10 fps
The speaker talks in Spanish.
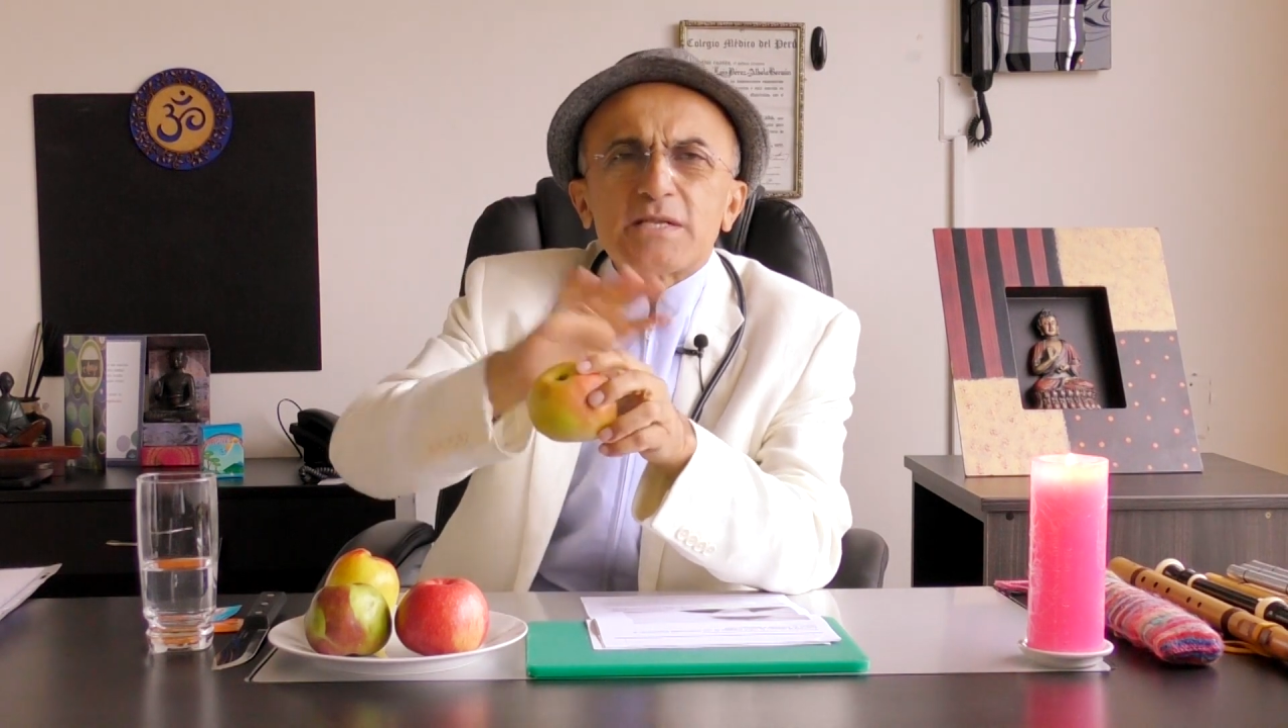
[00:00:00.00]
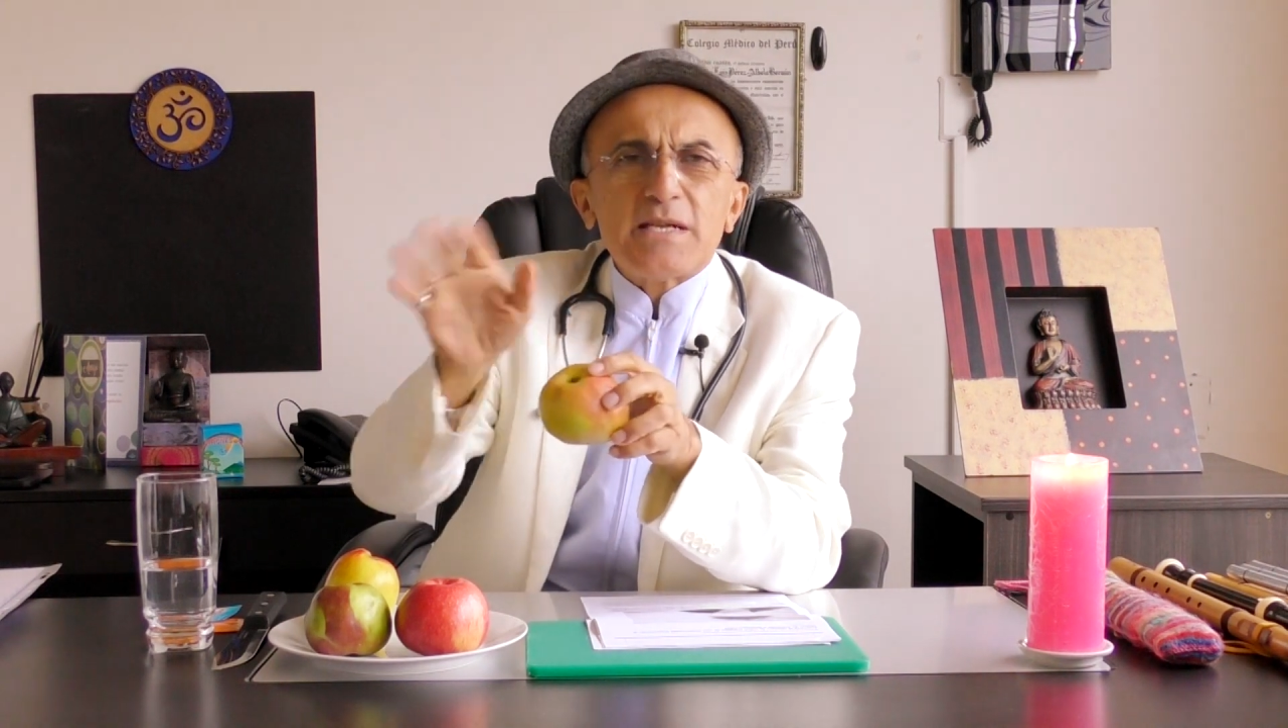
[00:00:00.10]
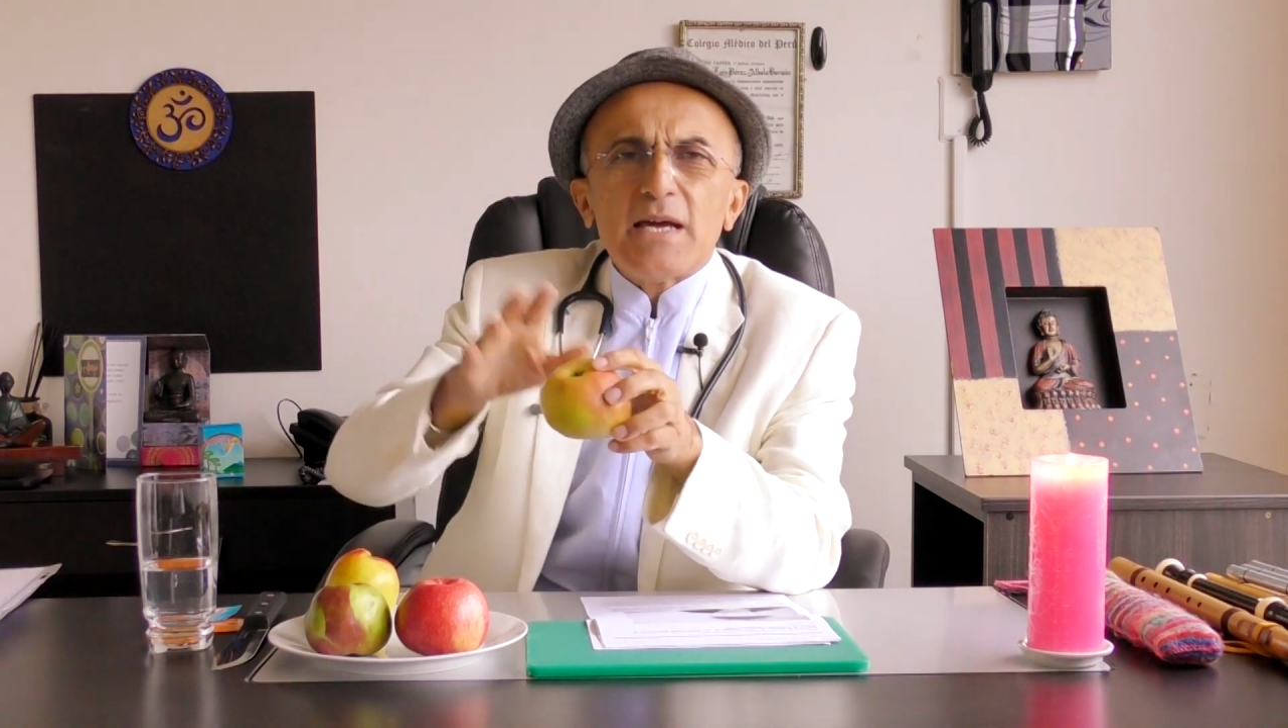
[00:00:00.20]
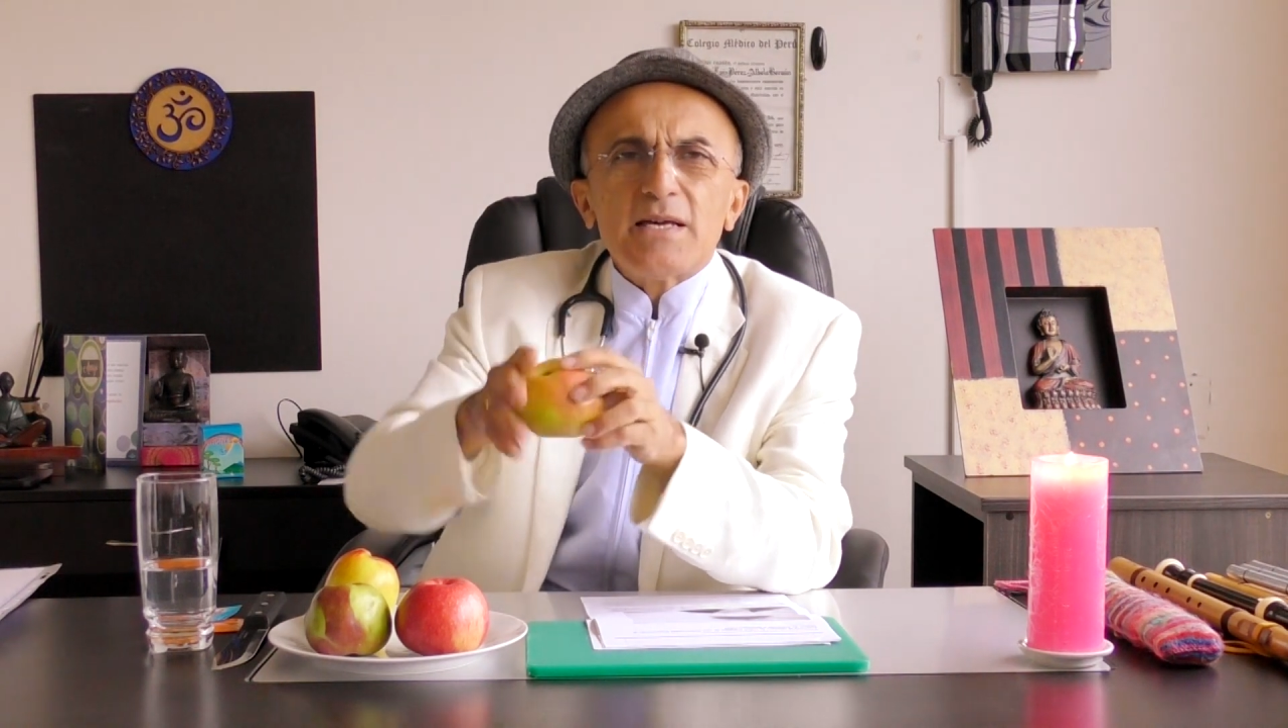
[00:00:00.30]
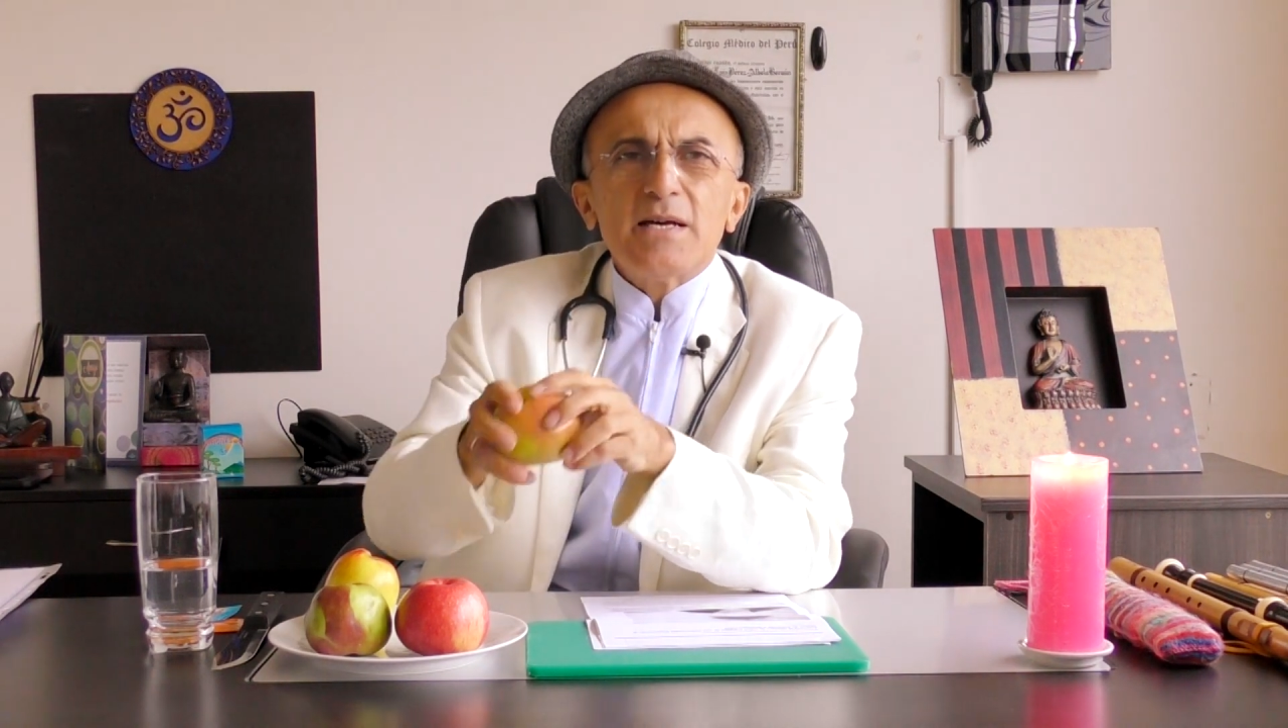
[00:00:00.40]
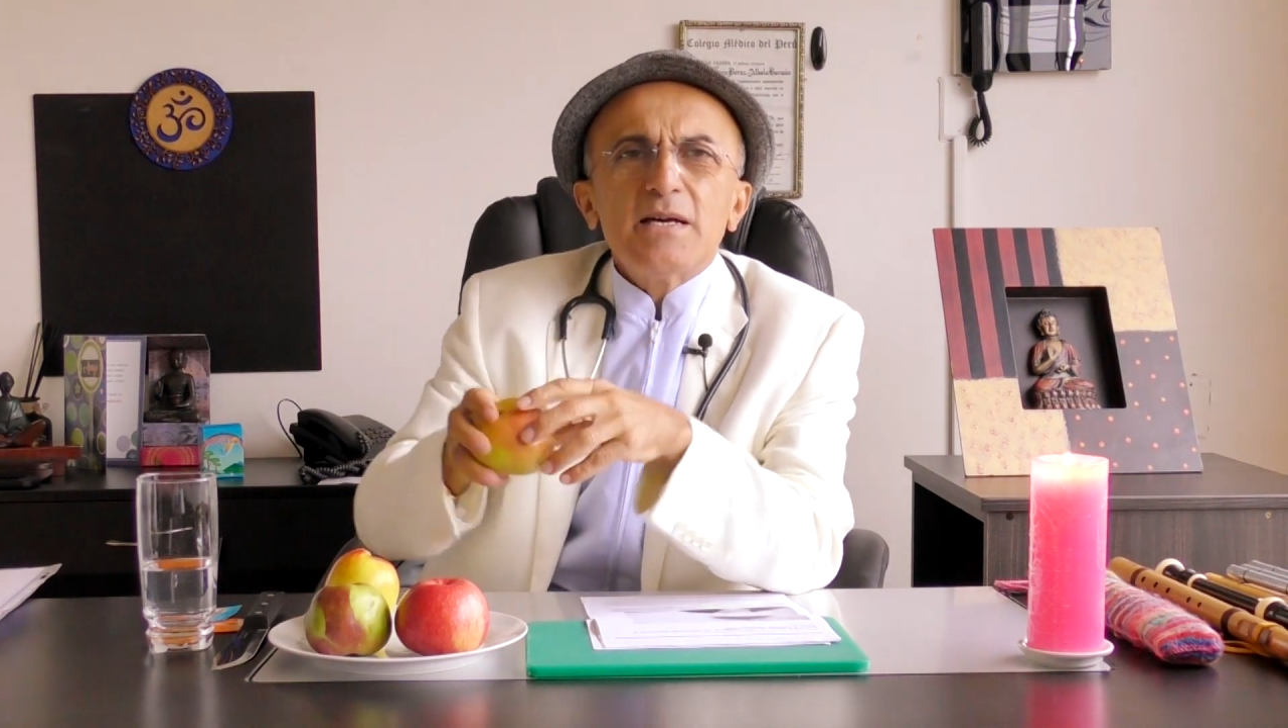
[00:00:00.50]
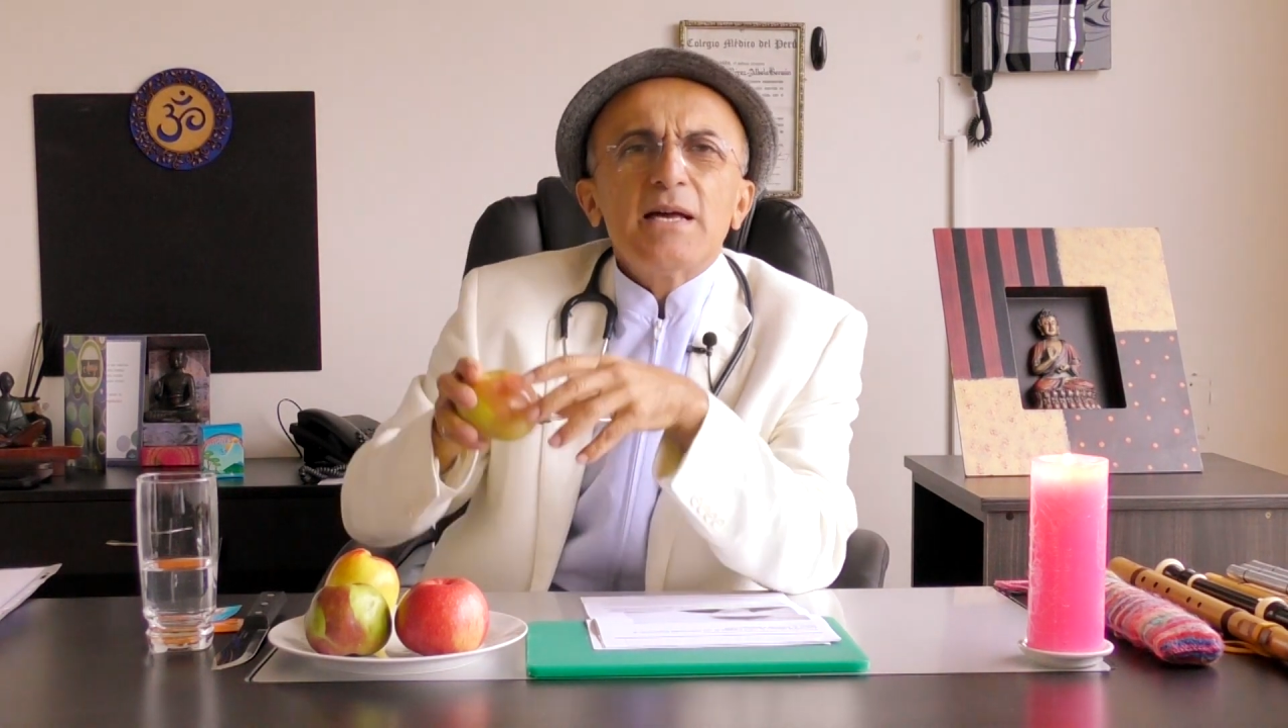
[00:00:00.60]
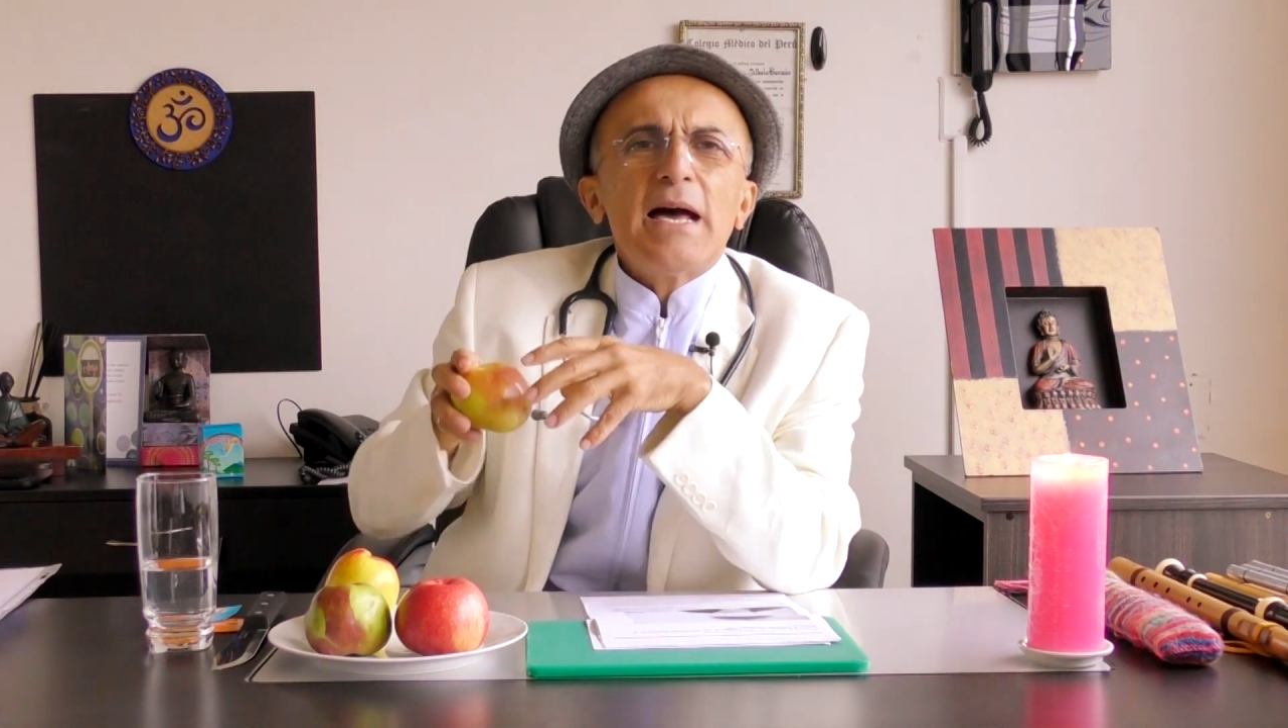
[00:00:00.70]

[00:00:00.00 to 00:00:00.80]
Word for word: sin nada,